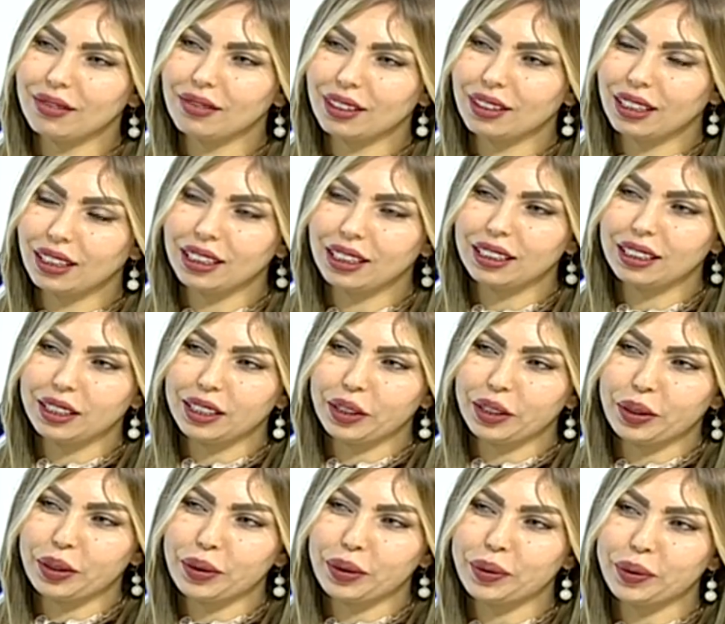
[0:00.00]
بالنسبه
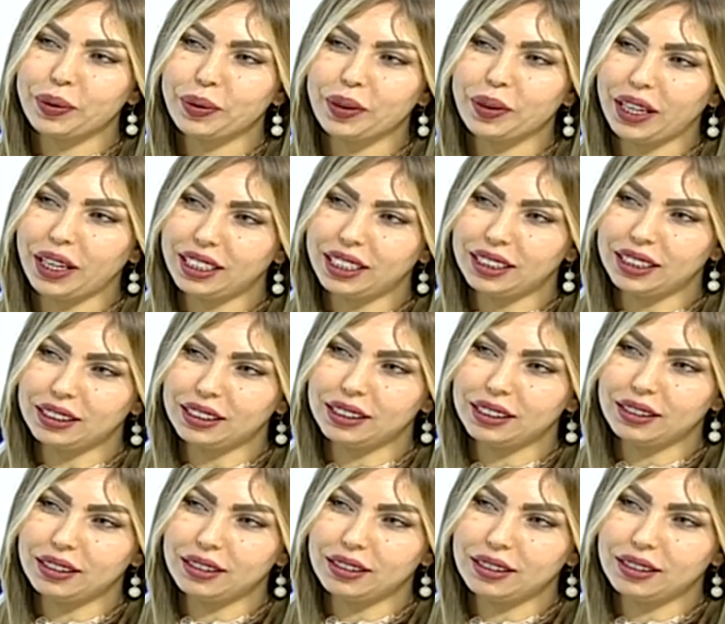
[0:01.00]
لجماهير فريق
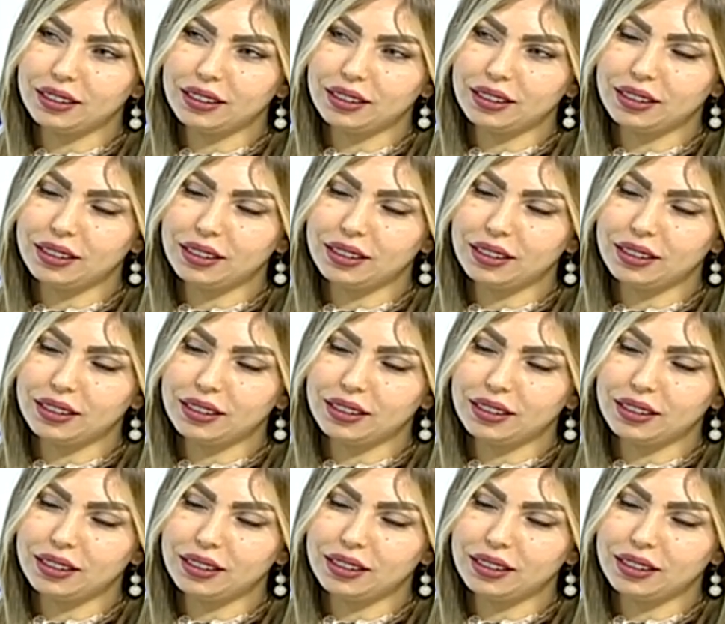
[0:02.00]
الشرطه ان